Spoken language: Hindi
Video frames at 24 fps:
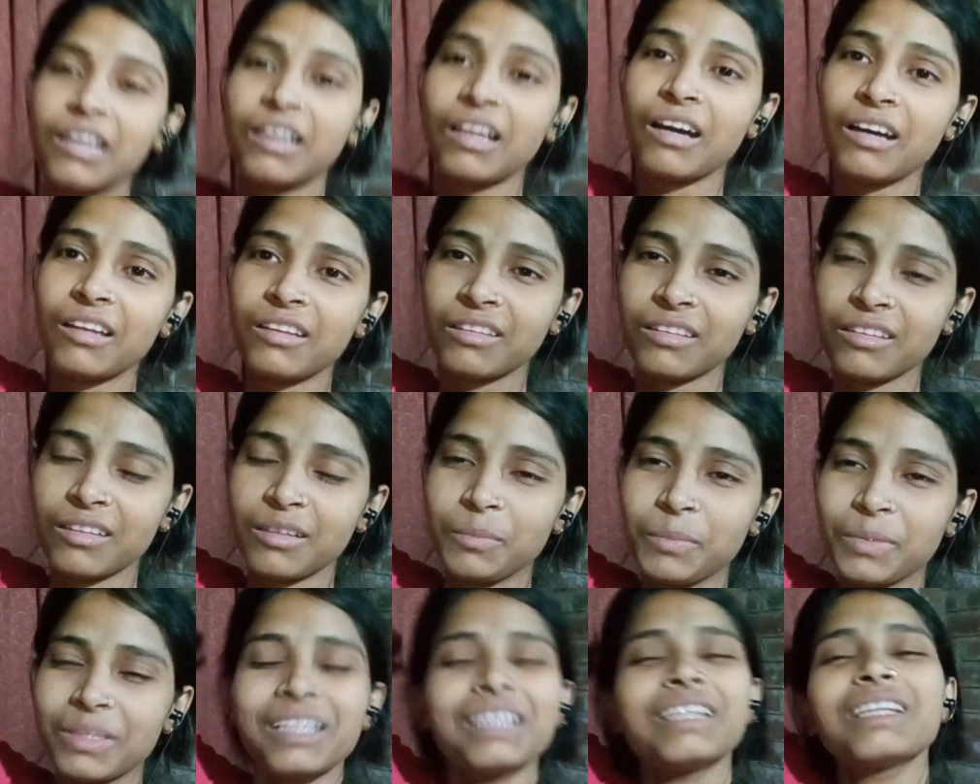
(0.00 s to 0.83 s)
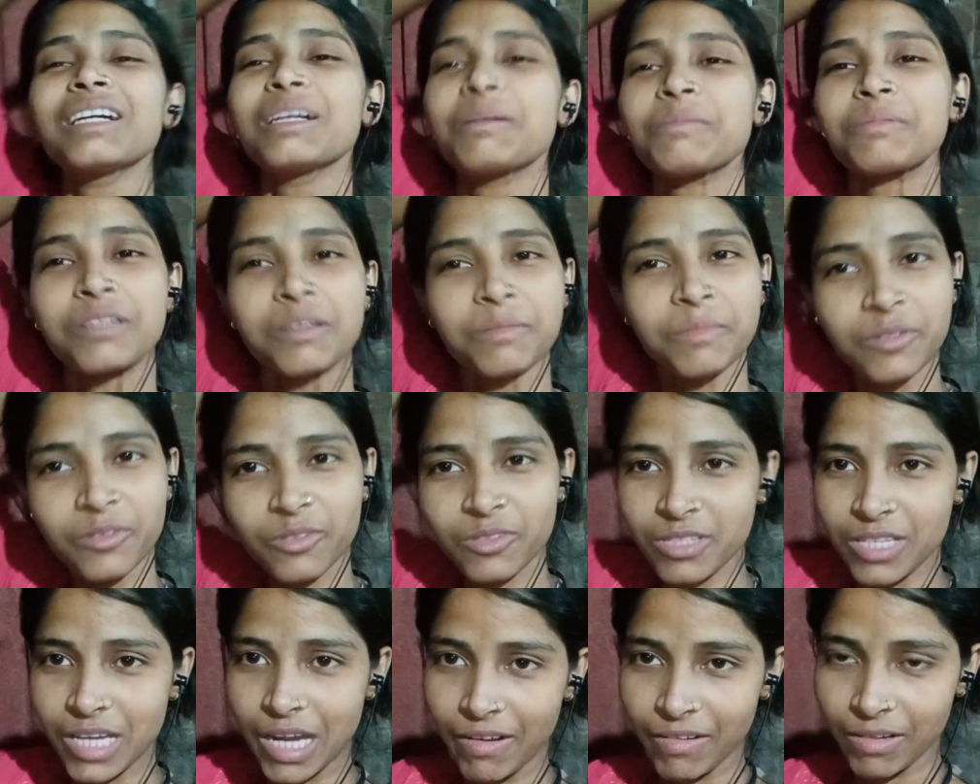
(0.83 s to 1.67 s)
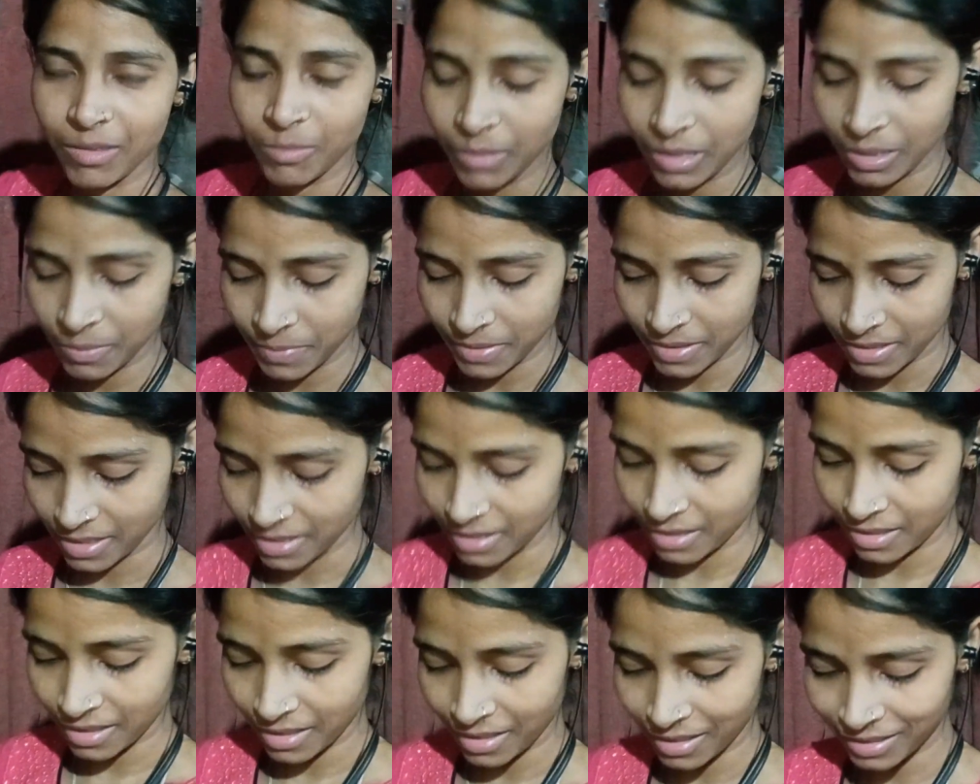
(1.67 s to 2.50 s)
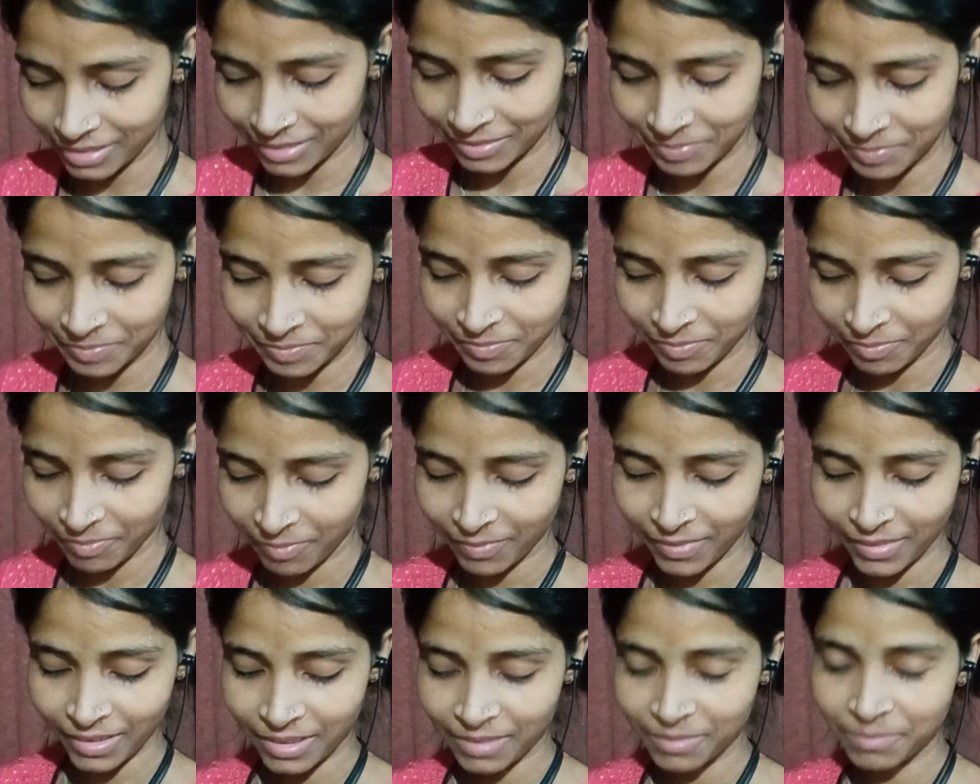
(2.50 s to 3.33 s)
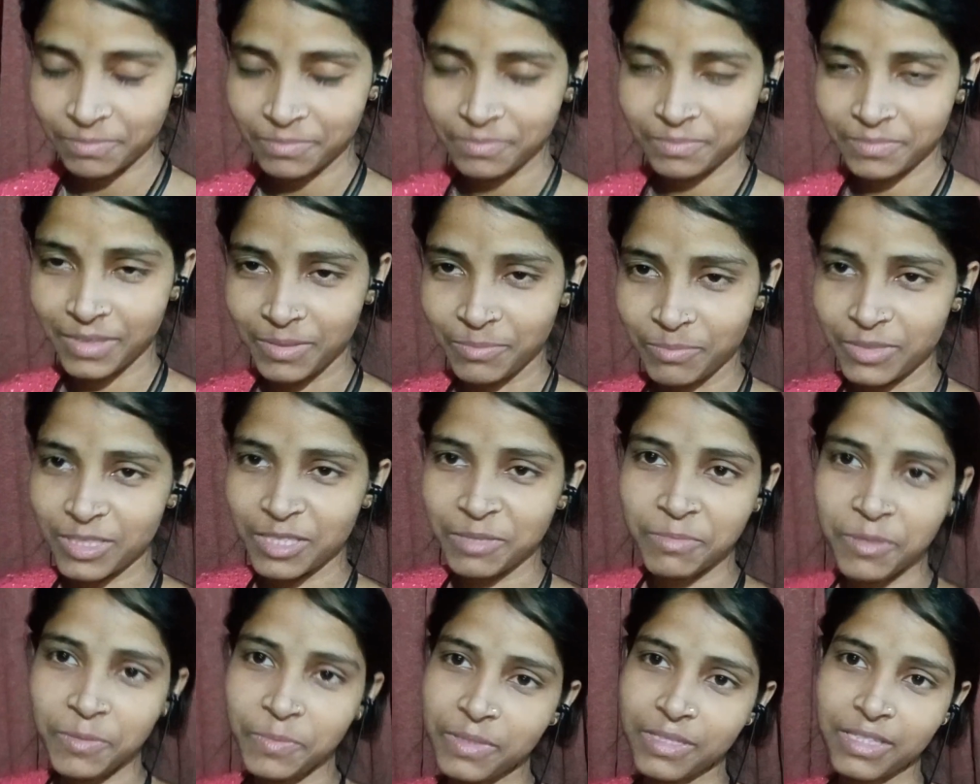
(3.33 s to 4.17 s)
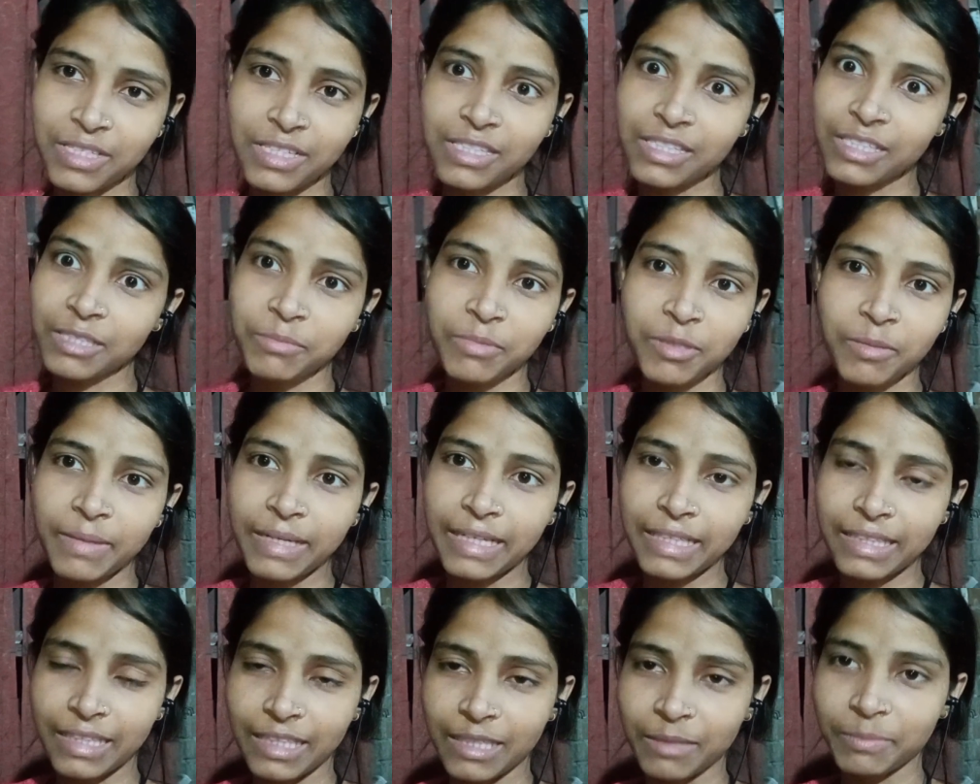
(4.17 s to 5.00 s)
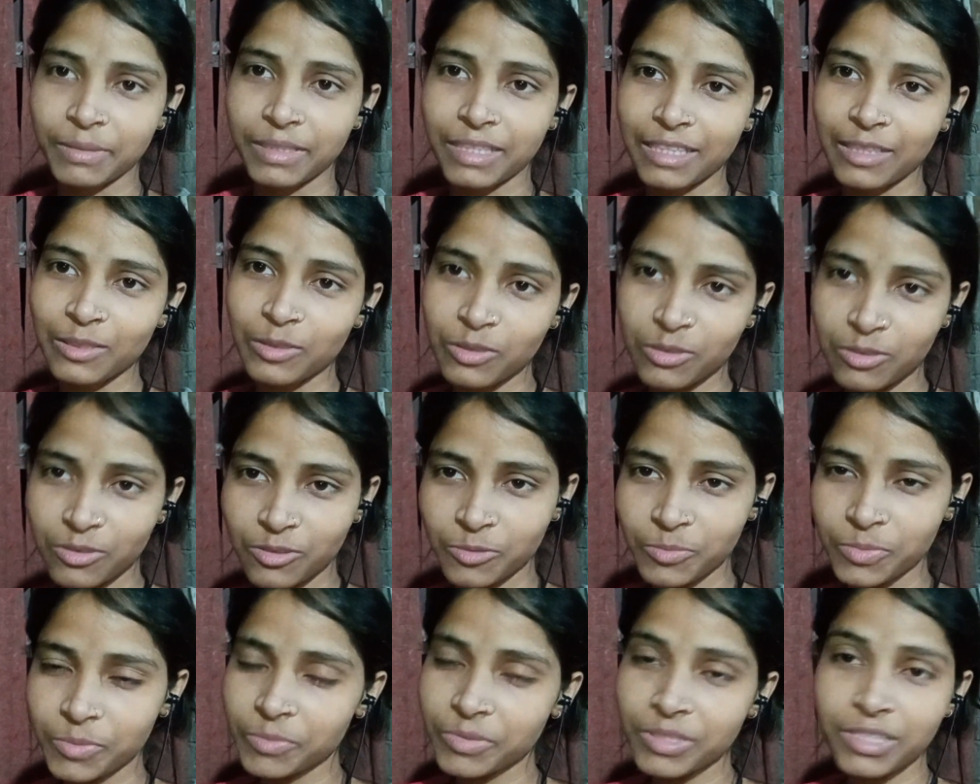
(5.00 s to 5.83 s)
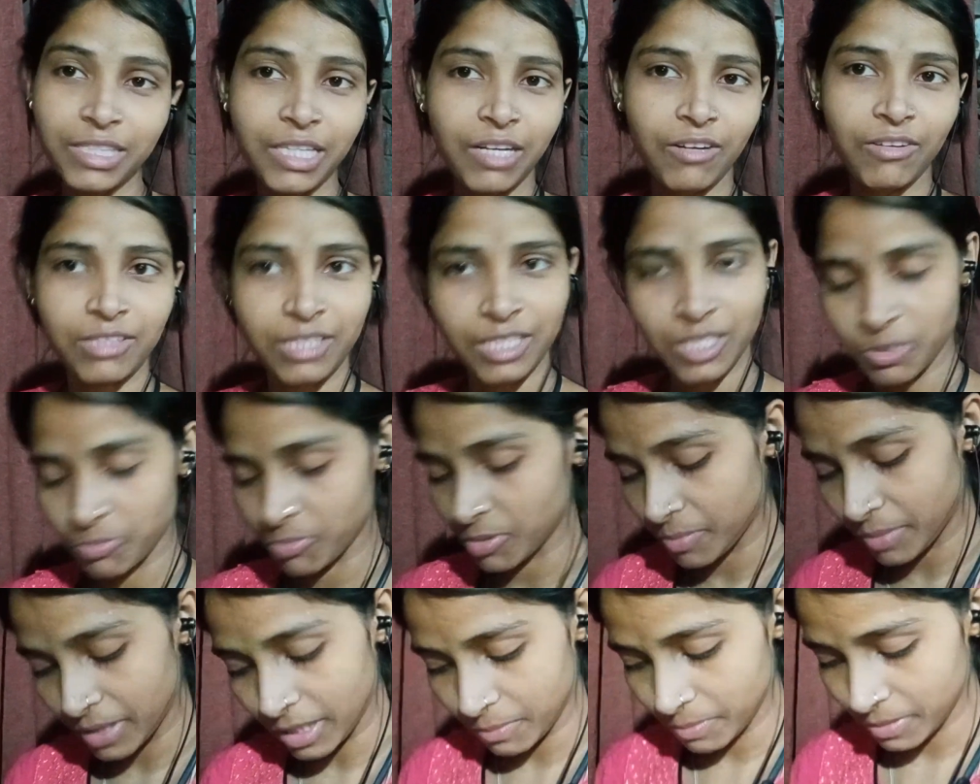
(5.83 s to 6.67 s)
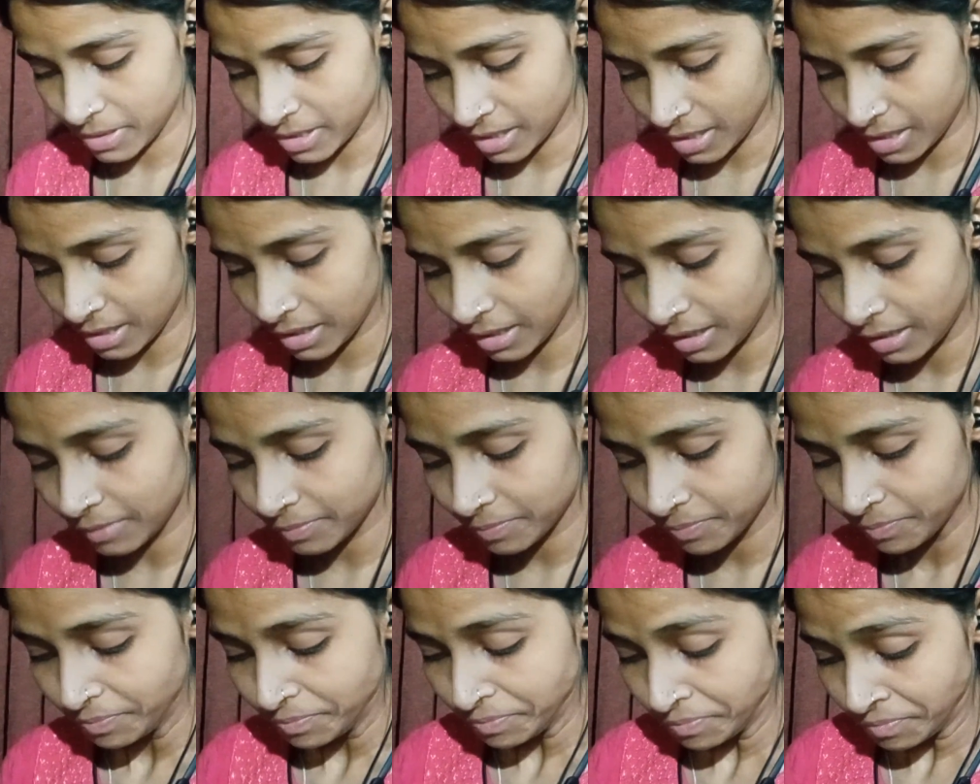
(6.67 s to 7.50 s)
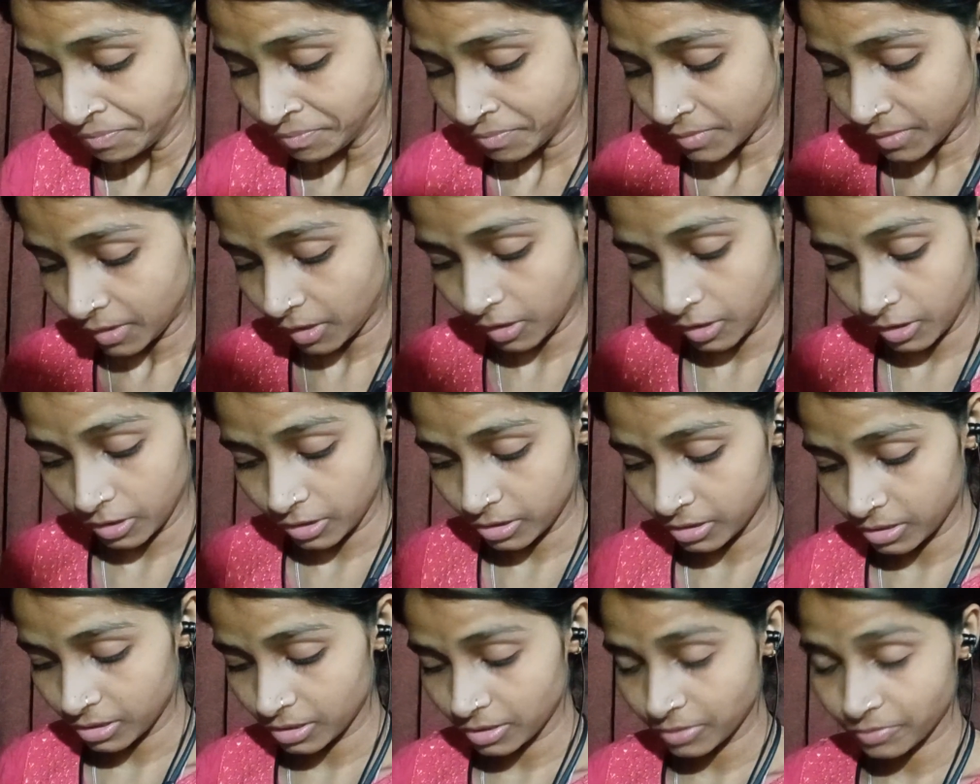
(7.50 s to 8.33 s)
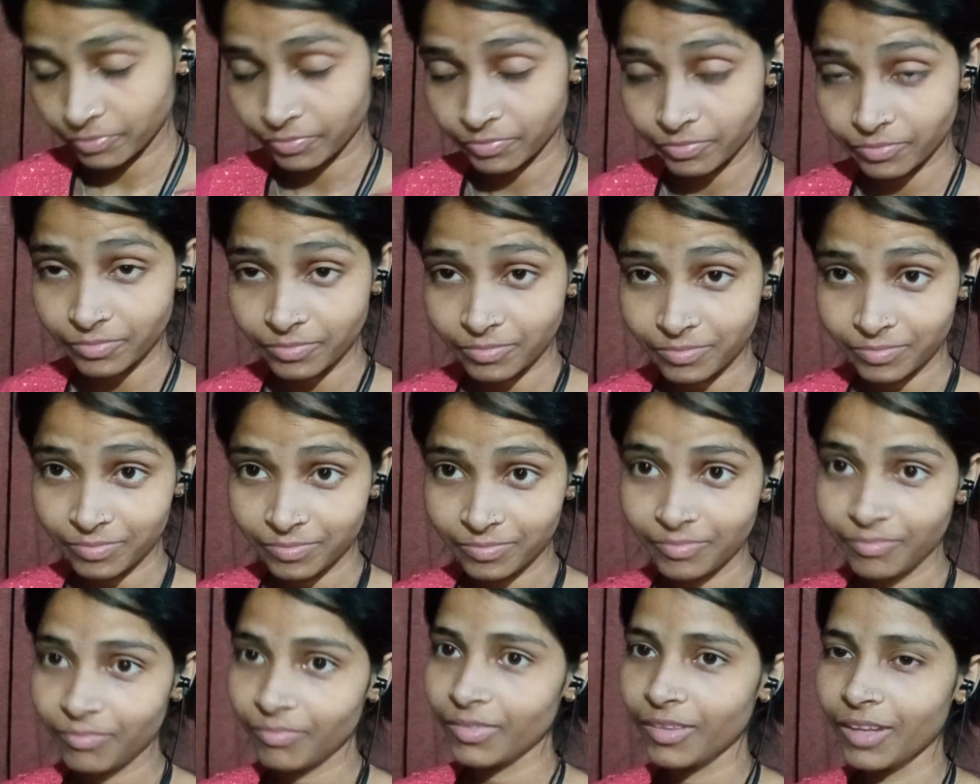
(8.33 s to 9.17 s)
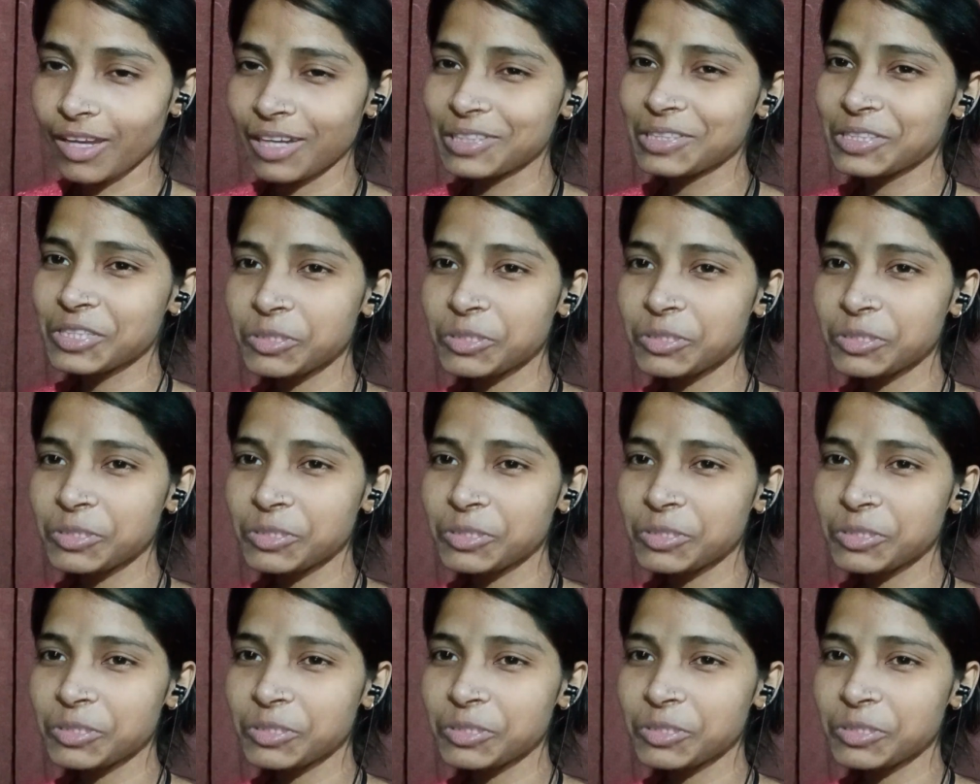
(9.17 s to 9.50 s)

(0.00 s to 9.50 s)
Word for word: कालांतर पता नहीं कब से मेरे को चावल बड़ा पसंद है मुझे मेरे पिछले जन्म की बात नहीं पता है दोस्तों पर मुझे चावल सच में बड़ा पसंद है और अच्छा,